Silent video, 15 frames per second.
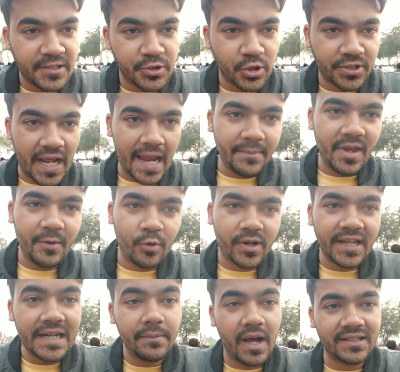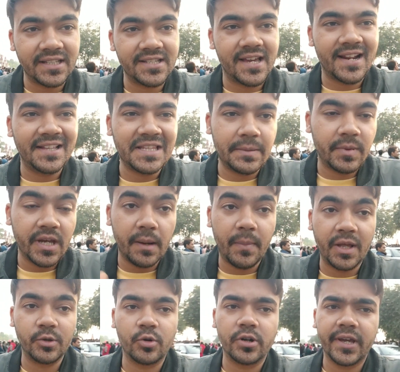जो टाइम है वो करीब आता जा रहा है दीपिका
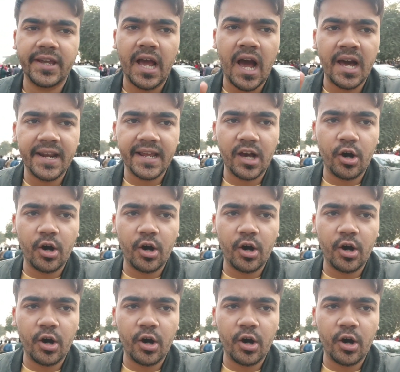पादुकोण के यहाँ आने